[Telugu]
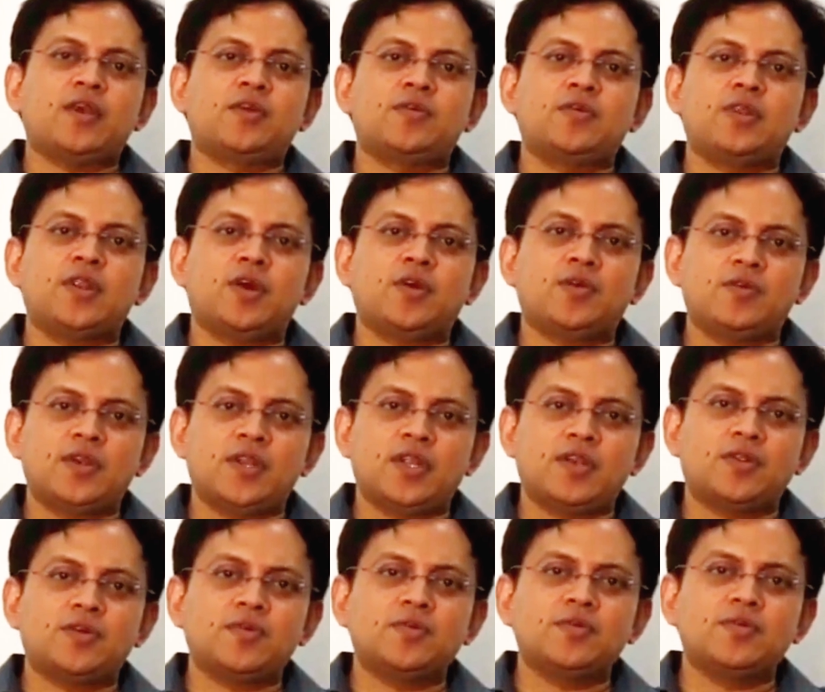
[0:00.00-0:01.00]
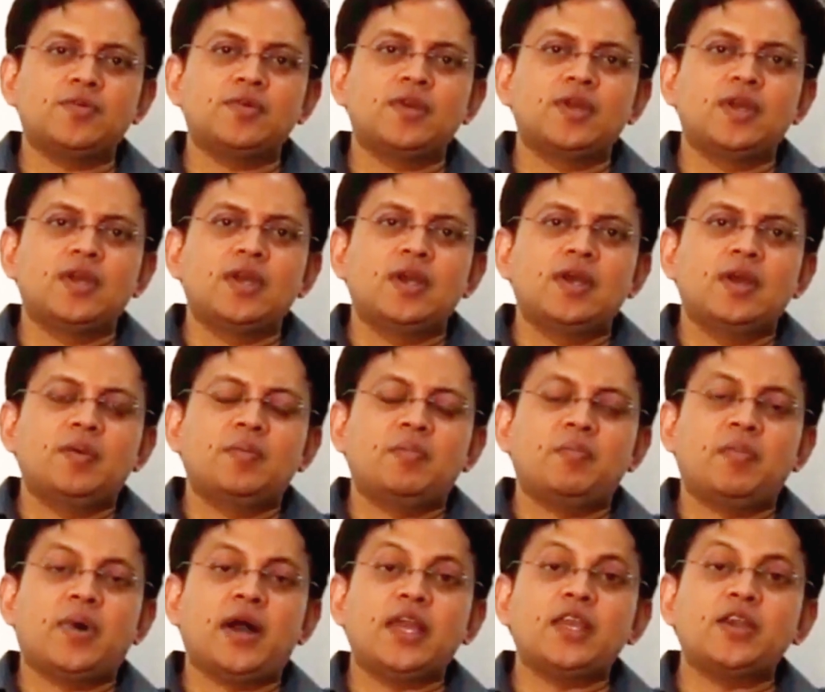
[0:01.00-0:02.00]
లేకుండా ఉండటం
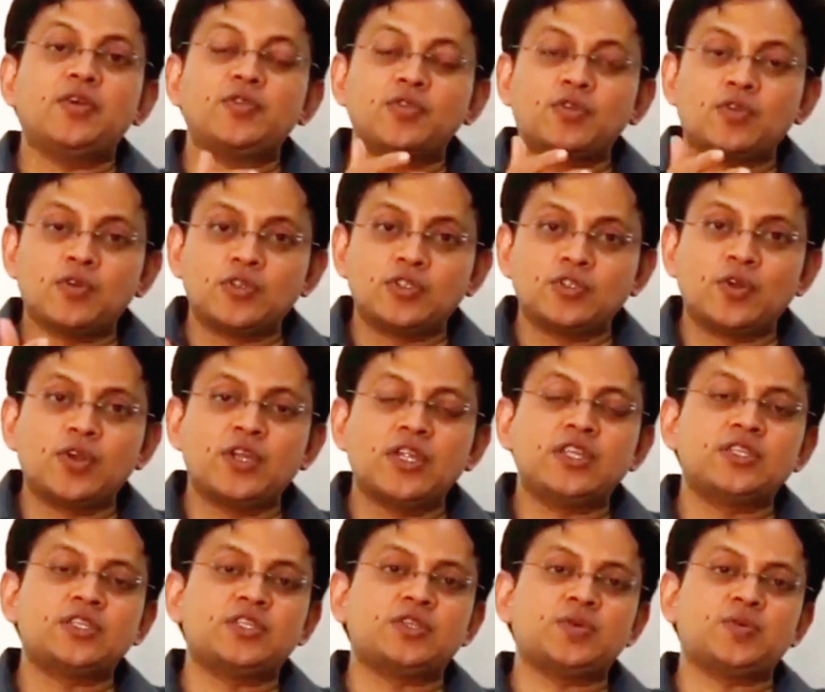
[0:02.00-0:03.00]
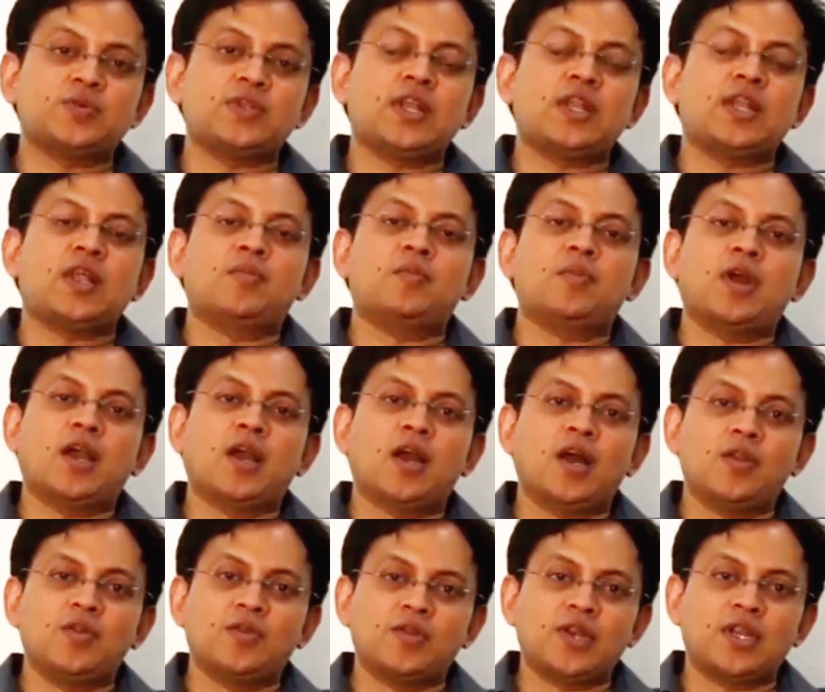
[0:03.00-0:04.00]
భయంతో జోడించి ఉన్న
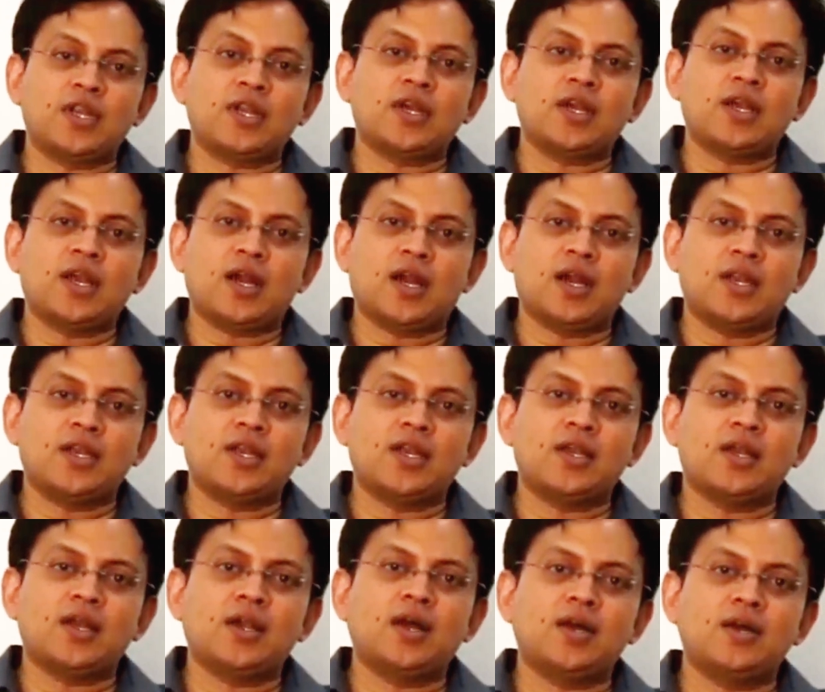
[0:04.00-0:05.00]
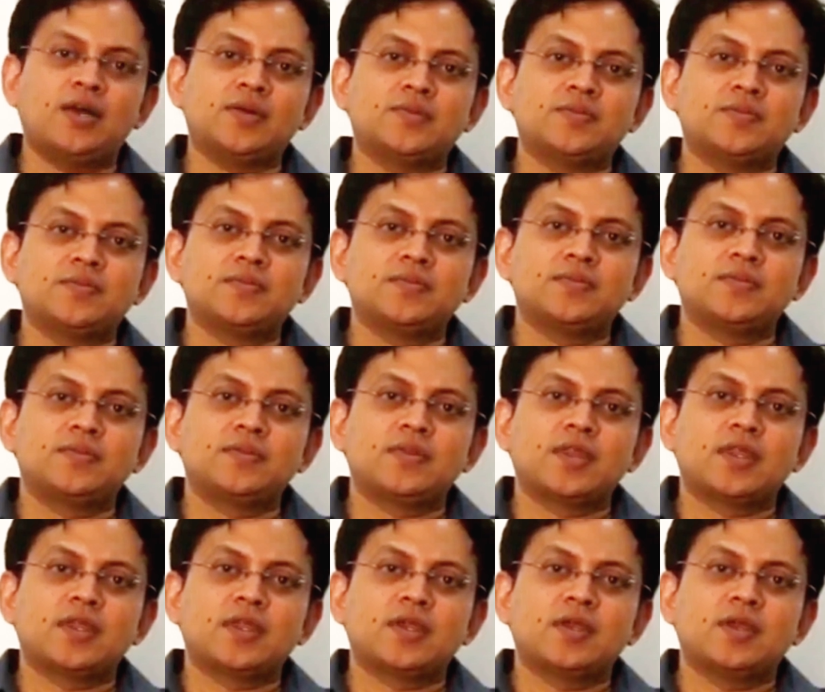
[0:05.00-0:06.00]
నమ్మకాలు ఉండటం కారణంగా
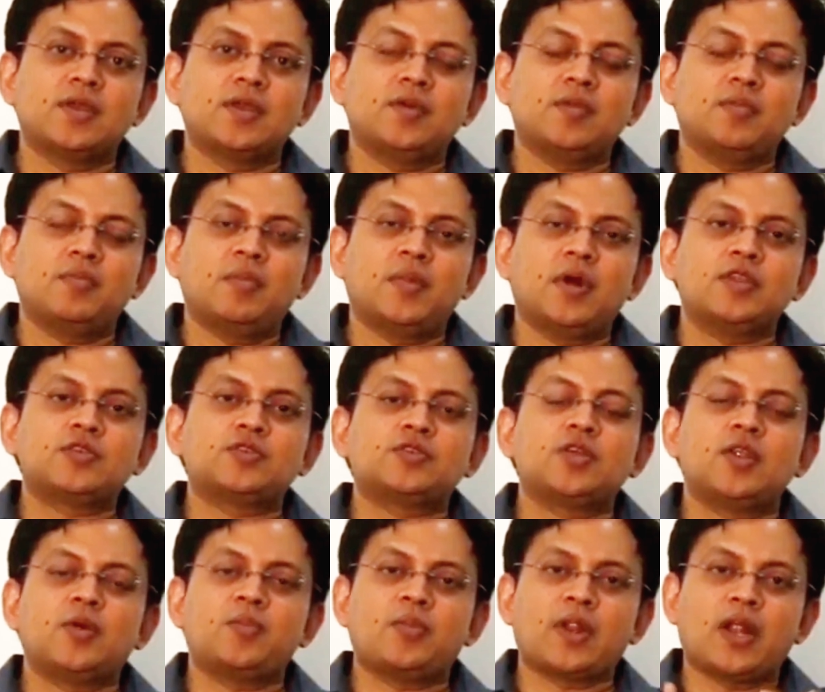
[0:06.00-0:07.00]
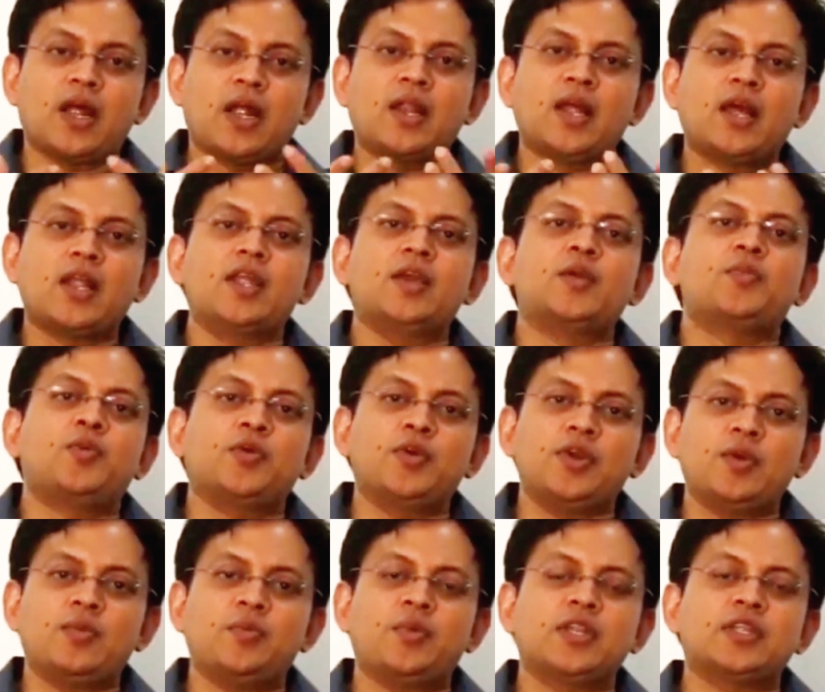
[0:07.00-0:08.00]
మనుషుల ప్రాణాలే
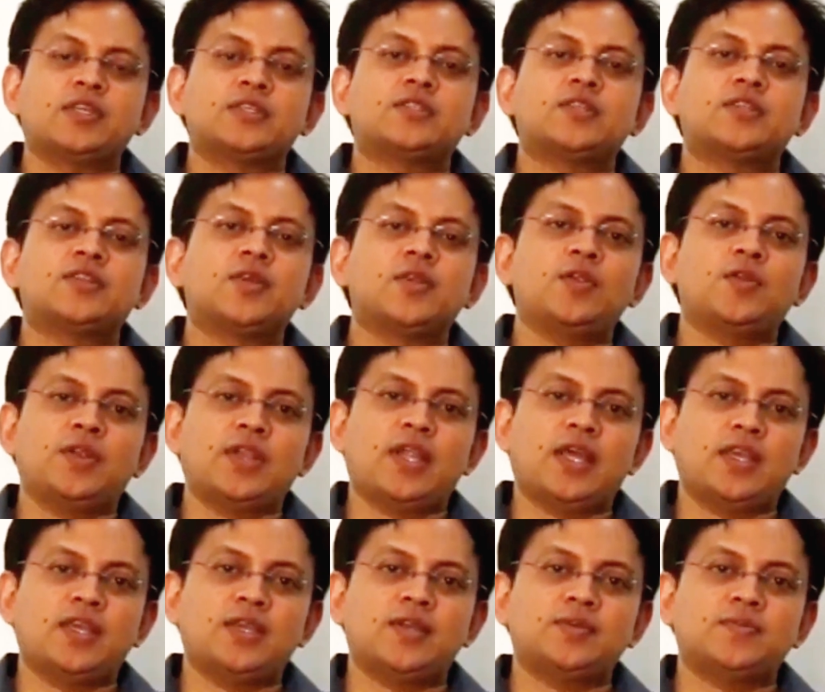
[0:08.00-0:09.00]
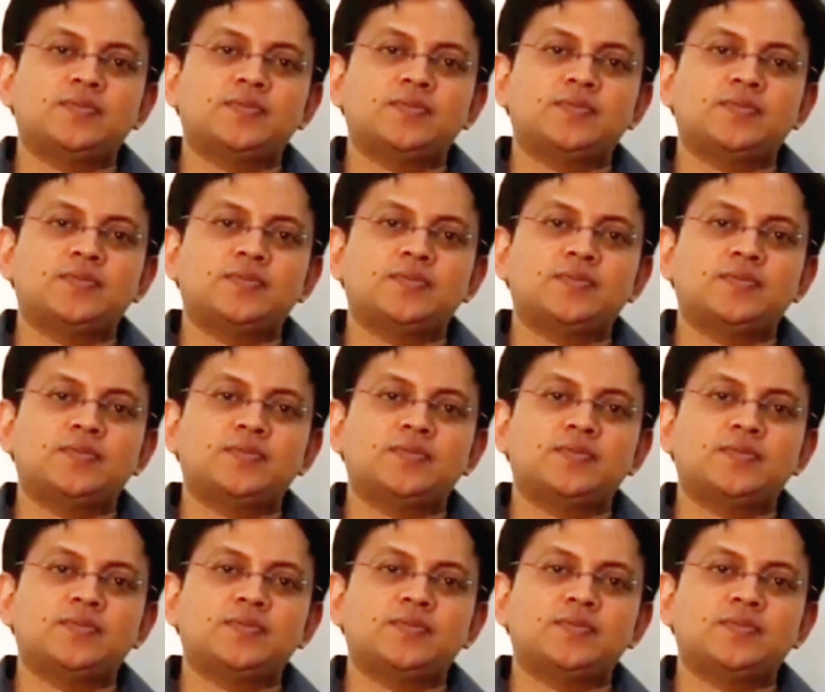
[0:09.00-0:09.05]
పోయే పరిస్థితులు ఉన్నాయి